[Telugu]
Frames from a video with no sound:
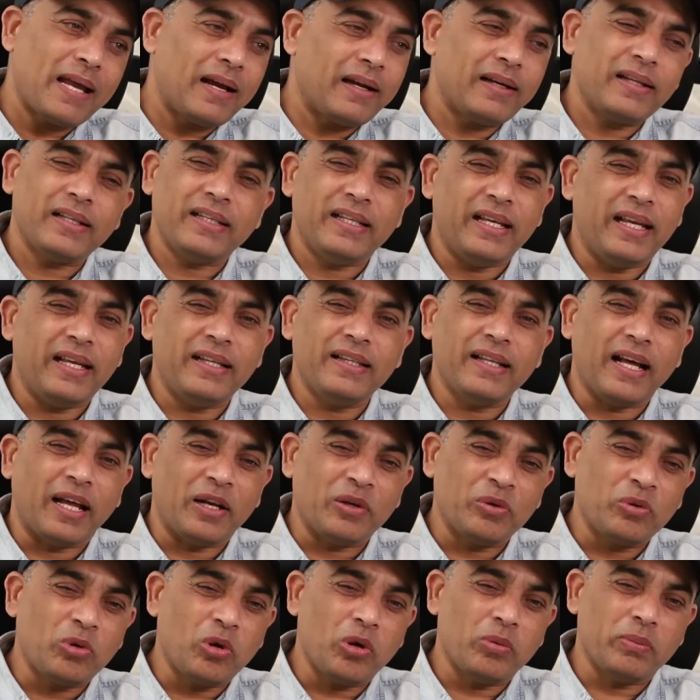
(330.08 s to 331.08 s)
అంటే ఏది
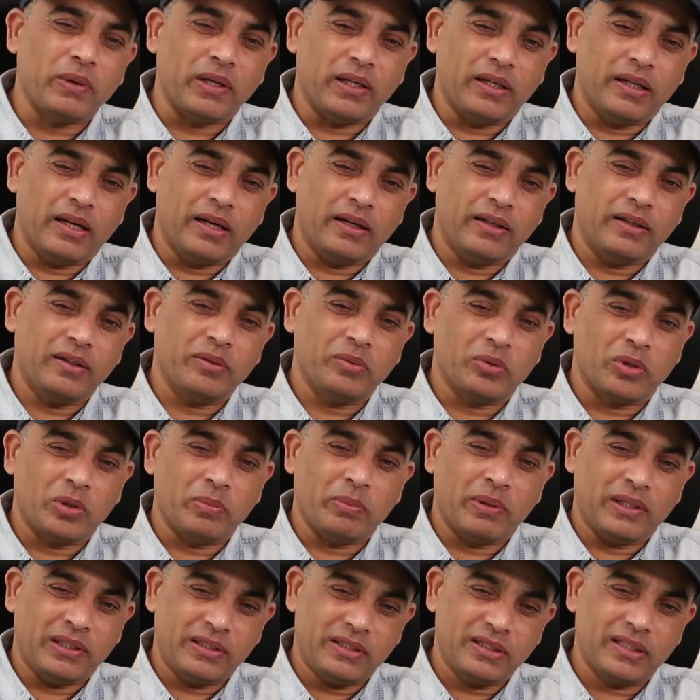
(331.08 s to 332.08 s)
అనుకోమండి అంటే ఒక
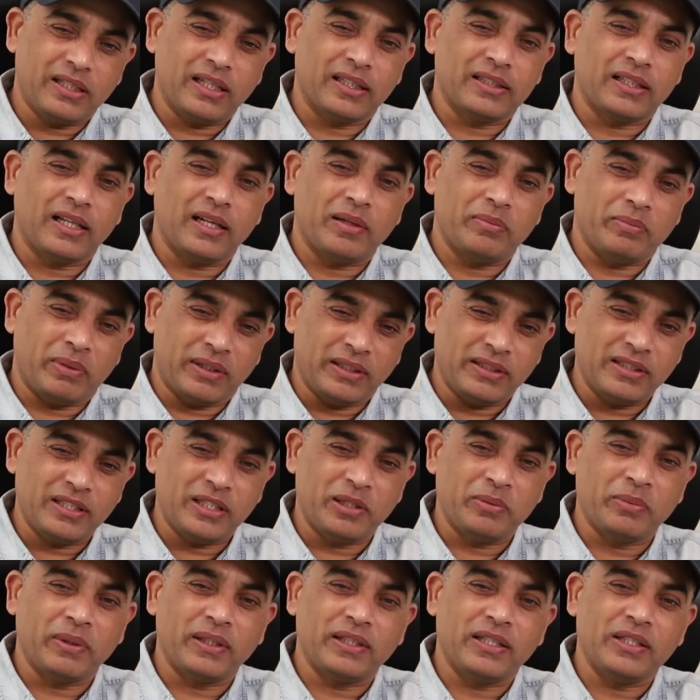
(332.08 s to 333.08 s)
మంచి కథ మంచి
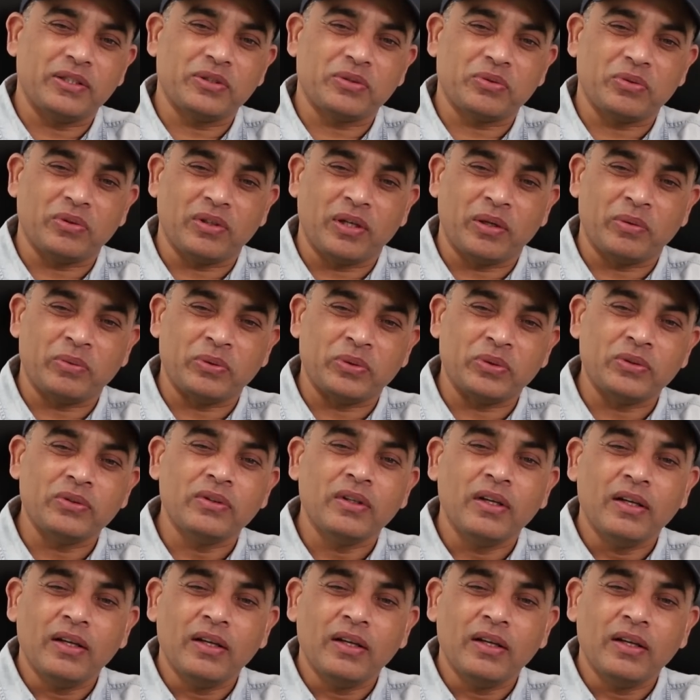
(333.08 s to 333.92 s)
సినిమా తీస్తున్నాము